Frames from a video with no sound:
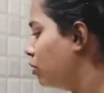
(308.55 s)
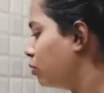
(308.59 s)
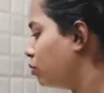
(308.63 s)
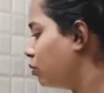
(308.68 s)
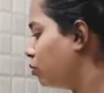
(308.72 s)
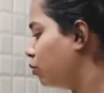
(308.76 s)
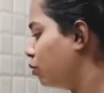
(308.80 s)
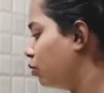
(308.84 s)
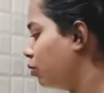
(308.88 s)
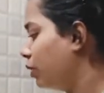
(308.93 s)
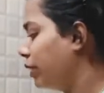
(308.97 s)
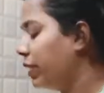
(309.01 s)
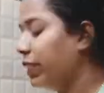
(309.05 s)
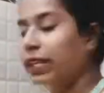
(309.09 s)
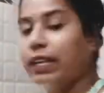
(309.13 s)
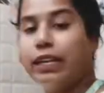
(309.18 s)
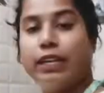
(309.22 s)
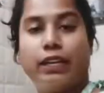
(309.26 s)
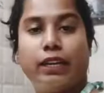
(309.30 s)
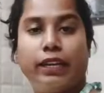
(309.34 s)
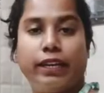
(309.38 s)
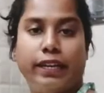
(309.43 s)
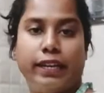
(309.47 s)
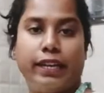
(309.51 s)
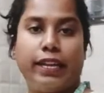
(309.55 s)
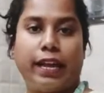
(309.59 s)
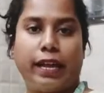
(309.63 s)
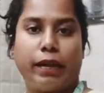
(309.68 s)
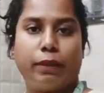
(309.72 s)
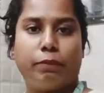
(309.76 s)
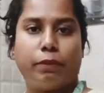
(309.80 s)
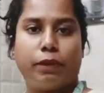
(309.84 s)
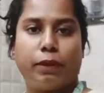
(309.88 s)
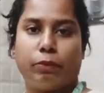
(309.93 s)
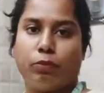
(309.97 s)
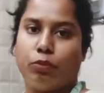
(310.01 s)
ஸோ இதில் நான் என்ன
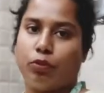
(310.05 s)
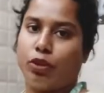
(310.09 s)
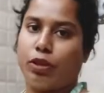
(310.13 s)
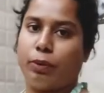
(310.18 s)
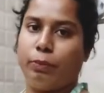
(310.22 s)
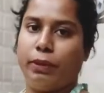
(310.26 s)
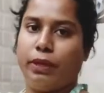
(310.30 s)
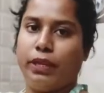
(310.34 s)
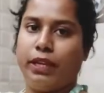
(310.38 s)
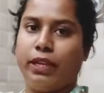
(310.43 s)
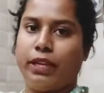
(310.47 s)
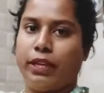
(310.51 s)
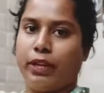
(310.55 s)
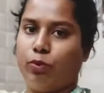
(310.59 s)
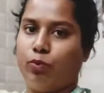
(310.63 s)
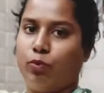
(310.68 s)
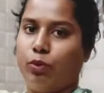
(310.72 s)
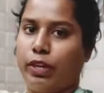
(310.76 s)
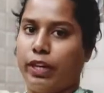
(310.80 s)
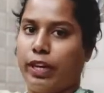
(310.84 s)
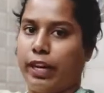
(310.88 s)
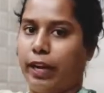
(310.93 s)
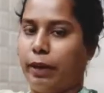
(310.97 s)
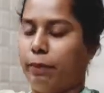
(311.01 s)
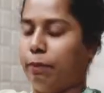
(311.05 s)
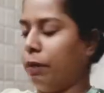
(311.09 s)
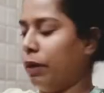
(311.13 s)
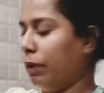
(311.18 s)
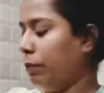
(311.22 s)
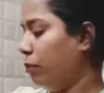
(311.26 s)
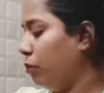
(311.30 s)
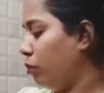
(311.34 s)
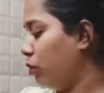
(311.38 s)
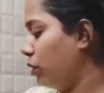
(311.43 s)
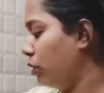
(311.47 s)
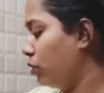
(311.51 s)
ஆட் பண்ண போகிறேன் அப்படின்னா ரெட் வைன் ஆட் பண்ண
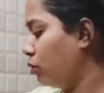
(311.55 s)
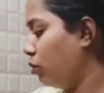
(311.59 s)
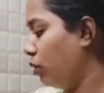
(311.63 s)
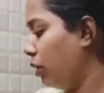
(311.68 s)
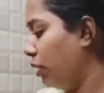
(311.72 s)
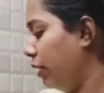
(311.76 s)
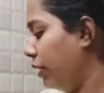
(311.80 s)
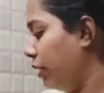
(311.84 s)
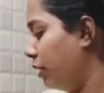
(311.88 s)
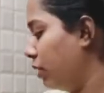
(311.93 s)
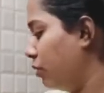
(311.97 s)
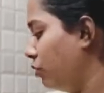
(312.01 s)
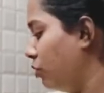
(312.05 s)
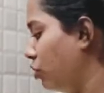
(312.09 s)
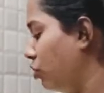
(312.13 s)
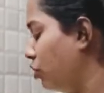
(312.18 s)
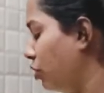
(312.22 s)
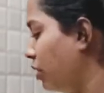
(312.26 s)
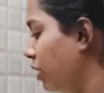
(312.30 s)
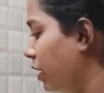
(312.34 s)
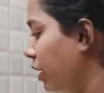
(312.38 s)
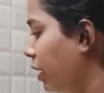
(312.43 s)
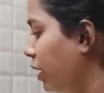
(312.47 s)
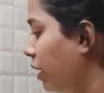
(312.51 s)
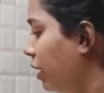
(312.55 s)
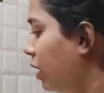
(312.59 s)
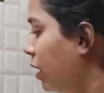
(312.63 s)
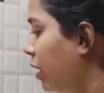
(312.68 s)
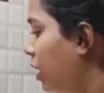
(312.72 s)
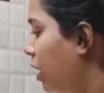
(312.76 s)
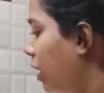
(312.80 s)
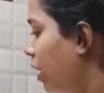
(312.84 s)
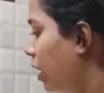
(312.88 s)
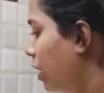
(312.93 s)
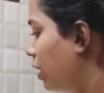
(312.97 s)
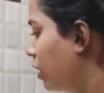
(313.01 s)
போகிறேன் ஸோ அதை எடுத்து வச்சுருக்கேன்
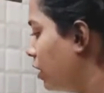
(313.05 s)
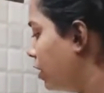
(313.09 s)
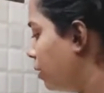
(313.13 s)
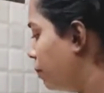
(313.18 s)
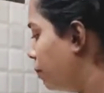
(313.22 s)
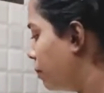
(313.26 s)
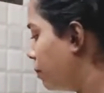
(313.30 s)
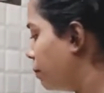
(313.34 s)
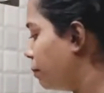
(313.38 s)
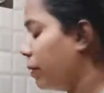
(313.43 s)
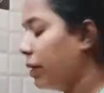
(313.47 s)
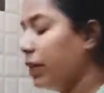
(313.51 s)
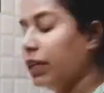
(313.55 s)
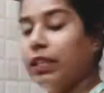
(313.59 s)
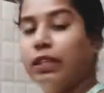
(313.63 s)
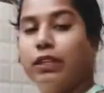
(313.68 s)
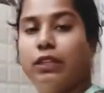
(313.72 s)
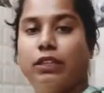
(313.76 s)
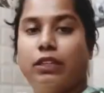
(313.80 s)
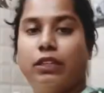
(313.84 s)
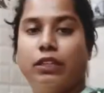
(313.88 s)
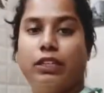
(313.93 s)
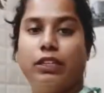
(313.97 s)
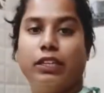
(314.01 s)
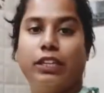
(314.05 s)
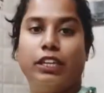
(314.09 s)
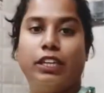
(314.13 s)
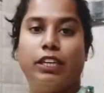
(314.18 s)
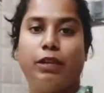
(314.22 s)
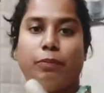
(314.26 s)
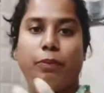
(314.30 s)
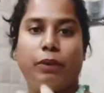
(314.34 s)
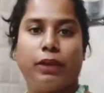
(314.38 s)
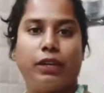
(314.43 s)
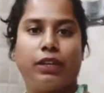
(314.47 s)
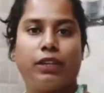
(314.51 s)
அதுக்கப்புறம் இது
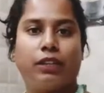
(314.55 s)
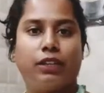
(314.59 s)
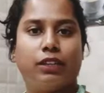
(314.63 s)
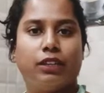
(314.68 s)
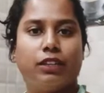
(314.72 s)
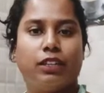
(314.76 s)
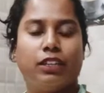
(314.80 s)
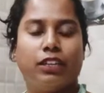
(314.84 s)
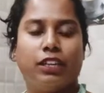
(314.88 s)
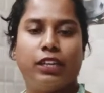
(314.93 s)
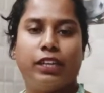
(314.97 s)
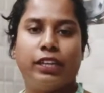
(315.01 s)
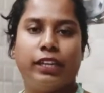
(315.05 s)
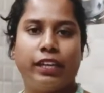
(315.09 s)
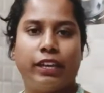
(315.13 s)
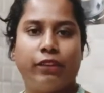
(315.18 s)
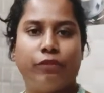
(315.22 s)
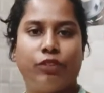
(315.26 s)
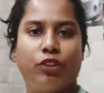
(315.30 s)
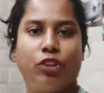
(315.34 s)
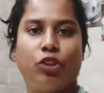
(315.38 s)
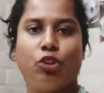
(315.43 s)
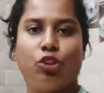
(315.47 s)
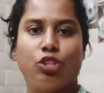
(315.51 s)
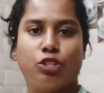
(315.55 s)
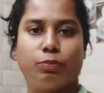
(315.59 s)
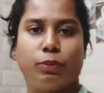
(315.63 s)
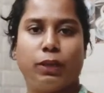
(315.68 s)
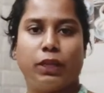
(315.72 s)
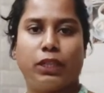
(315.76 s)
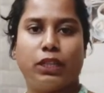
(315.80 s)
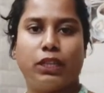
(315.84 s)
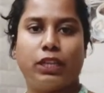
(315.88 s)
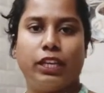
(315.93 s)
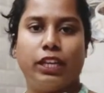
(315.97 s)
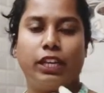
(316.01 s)
நீங்கள் பாட்டுக்கு என் வீடியோஸ்
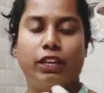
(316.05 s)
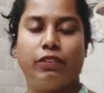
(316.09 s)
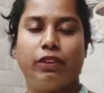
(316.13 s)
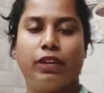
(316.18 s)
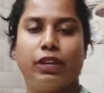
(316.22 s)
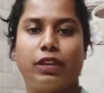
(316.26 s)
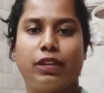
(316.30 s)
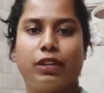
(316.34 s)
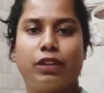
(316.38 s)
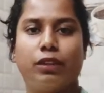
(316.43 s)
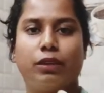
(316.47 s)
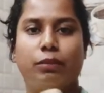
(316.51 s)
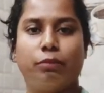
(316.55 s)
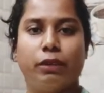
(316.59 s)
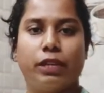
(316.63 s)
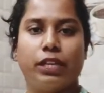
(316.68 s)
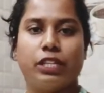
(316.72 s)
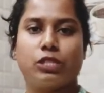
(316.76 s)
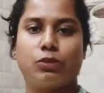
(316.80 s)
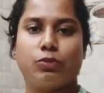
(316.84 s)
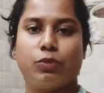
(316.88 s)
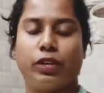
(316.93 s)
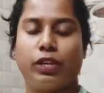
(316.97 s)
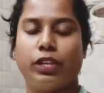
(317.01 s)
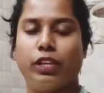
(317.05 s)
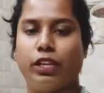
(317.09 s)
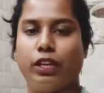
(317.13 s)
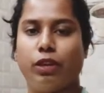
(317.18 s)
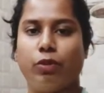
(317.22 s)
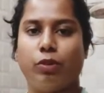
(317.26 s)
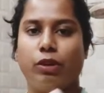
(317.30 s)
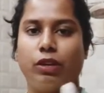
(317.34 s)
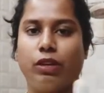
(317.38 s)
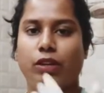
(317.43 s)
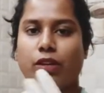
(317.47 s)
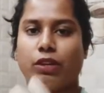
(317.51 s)
பார்த்துட்டு நீங்கள் பாட்டுக்கு பேஸ் வாங்கி
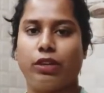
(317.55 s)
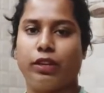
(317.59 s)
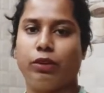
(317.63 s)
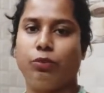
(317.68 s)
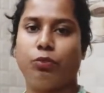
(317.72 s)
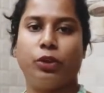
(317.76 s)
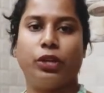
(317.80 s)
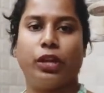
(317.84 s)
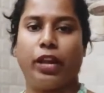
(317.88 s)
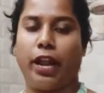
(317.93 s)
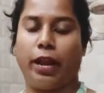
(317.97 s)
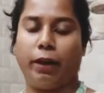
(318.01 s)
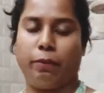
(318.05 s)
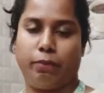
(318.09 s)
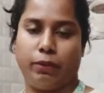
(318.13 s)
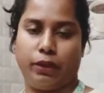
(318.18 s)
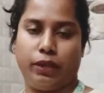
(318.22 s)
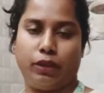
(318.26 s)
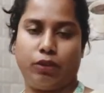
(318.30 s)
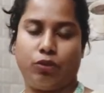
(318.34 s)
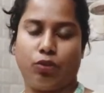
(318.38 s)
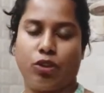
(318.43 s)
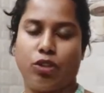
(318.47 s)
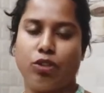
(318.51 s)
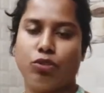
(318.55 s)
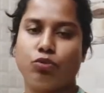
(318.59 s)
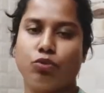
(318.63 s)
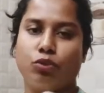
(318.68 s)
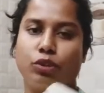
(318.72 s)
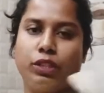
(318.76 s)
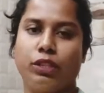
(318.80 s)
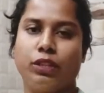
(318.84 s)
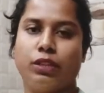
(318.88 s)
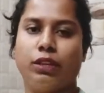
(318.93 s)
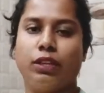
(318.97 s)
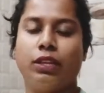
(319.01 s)
நீங்கள் பாட்டுக்கு ரெட் வைன் ஆட் பண்ணிடக்கூடாது ஸோ
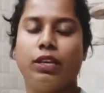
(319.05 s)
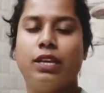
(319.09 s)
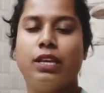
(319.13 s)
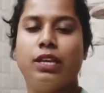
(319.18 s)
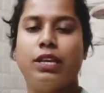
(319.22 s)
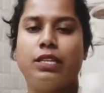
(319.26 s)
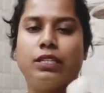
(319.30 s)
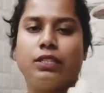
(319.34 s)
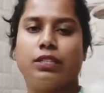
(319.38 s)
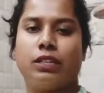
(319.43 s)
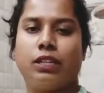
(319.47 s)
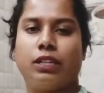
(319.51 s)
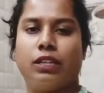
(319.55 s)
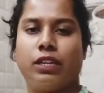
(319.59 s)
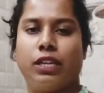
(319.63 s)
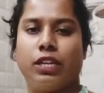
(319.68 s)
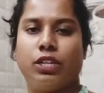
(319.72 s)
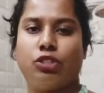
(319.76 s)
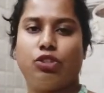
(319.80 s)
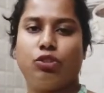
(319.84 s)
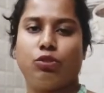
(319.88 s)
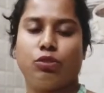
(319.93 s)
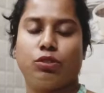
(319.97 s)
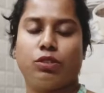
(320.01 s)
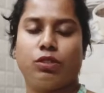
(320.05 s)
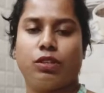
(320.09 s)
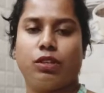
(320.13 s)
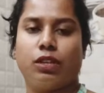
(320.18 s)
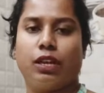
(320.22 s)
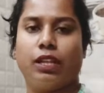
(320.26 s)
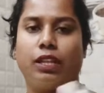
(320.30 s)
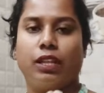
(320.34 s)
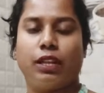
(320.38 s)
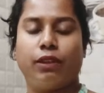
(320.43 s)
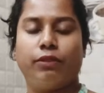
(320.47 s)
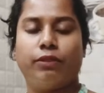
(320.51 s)
இதுக்குன்னு சில ரேஷியோஸ்
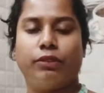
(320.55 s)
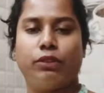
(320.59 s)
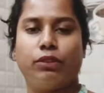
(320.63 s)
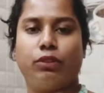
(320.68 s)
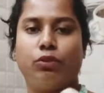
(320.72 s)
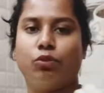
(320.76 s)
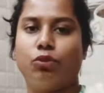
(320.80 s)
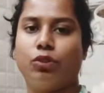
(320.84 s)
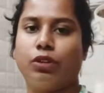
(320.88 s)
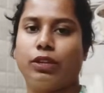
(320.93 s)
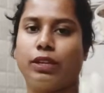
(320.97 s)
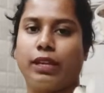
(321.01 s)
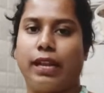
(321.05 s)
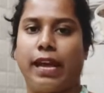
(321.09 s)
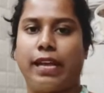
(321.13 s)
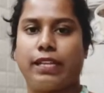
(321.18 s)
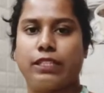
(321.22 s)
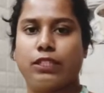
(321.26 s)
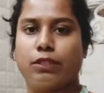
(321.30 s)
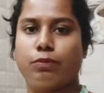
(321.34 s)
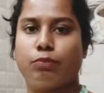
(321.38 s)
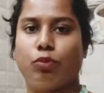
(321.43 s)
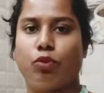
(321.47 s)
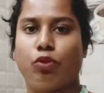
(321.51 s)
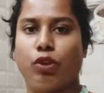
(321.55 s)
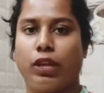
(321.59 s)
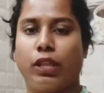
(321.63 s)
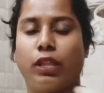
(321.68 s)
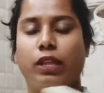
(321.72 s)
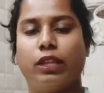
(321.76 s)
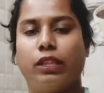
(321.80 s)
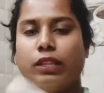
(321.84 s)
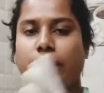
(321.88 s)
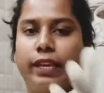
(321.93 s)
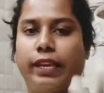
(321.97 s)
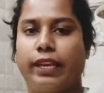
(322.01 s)
இருக்குது அதெல்லாம் வந்துட்டு உங்களுக்கு கிளாஸ்க்கு போனால்
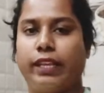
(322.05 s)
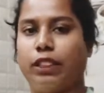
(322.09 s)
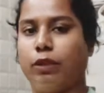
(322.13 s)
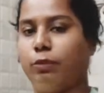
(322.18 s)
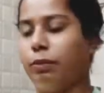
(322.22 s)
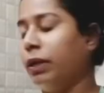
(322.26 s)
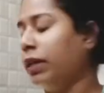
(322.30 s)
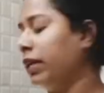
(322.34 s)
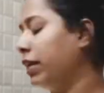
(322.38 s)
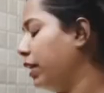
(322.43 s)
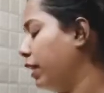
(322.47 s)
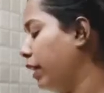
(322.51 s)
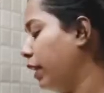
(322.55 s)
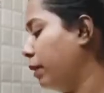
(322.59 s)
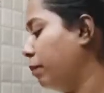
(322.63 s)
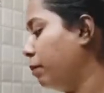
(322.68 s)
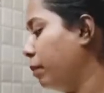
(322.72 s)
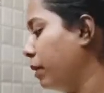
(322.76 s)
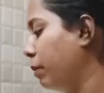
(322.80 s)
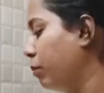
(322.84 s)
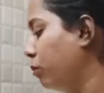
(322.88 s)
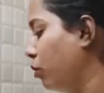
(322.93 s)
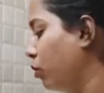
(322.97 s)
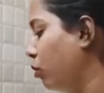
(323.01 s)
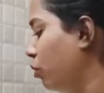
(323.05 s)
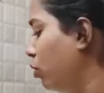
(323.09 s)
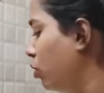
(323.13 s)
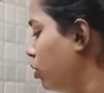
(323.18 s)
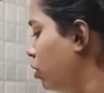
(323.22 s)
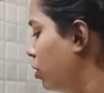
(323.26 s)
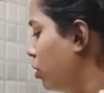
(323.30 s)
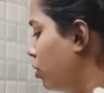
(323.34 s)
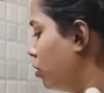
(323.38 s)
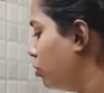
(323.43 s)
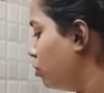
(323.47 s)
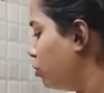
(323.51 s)
தான் அதுக்கு ஏற்ற மாதிரி நீங்கள் ஆட் பண்ண முடியும்
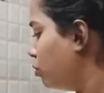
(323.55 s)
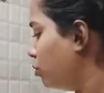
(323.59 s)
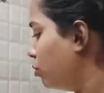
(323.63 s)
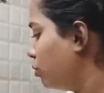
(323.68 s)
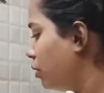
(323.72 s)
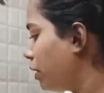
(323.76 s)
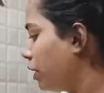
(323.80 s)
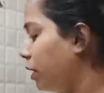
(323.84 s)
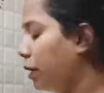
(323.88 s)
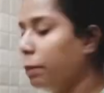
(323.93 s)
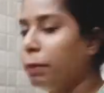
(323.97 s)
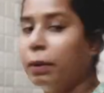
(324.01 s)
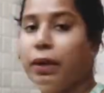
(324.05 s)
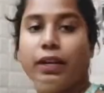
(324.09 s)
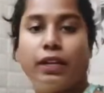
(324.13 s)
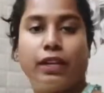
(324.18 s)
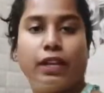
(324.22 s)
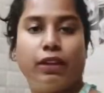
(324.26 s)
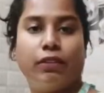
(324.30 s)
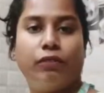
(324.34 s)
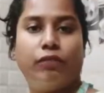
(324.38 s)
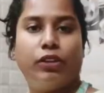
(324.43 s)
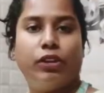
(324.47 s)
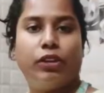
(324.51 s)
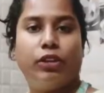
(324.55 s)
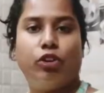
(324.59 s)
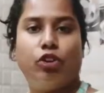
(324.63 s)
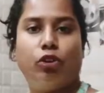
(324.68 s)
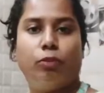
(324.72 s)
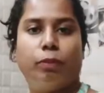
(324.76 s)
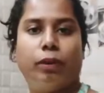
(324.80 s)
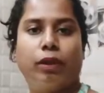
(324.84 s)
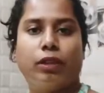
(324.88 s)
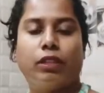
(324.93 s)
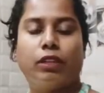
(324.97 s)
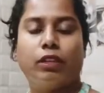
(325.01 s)
ஸோ நீங்கள் பாட்டுக்கு என் வீடியோ
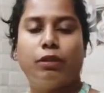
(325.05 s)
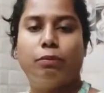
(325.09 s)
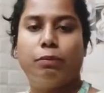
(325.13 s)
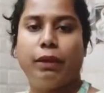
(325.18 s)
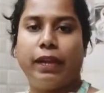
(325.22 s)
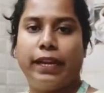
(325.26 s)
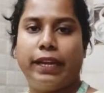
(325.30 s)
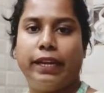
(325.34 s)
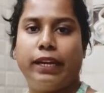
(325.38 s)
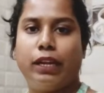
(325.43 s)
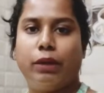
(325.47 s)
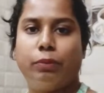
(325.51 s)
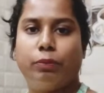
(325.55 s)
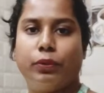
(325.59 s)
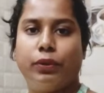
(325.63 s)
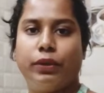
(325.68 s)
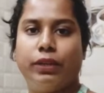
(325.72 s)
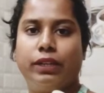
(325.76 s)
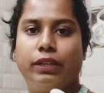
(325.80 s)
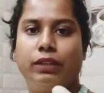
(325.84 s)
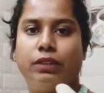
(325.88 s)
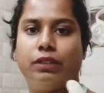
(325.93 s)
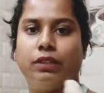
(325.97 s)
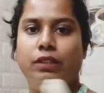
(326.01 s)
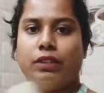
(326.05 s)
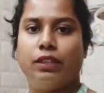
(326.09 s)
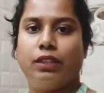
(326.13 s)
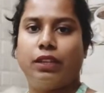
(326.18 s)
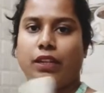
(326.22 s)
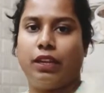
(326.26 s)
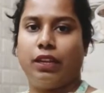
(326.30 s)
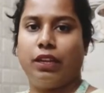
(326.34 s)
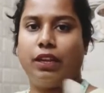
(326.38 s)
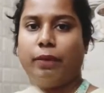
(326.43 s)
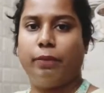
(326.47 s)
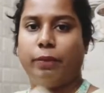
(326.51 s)
பார்த்துட்டு பிளைண்டாக போயிட்டு
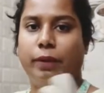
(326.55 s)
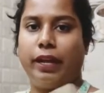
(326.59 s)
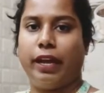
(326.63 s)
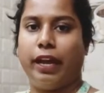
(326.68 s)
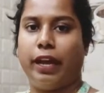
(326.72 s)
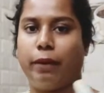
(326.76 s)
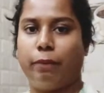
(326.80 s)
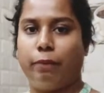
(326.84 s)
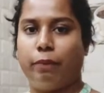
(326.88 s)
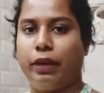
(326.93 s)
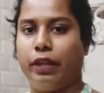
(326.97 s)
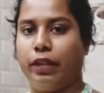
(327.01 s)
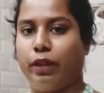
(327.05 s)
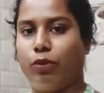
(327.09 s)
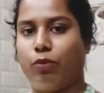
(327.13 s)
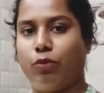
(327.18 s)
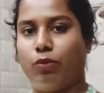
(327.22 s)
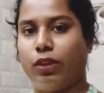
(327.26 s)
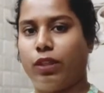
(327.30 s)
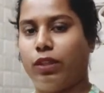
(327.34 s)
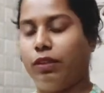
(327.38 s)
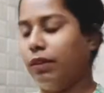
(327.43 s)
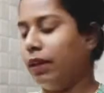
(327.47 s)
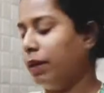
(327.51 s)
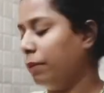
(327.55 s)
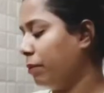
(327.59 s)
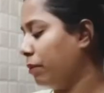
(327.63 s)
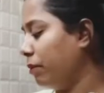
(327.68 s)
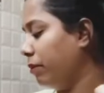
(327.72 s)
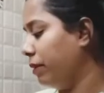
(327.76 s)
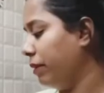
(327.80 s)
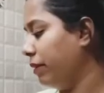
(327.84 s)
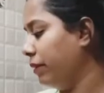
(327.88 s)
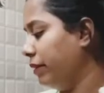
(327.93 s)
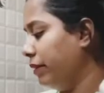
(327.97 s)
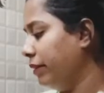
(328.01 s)
இதெல்லாம் அப்படியே ஆட் பண்ணிடக்கூடாது அப்புறம்
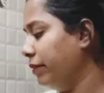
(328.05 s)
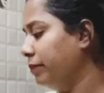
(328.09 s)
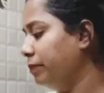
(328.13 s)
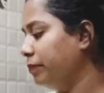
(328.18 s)
வந்துட்டு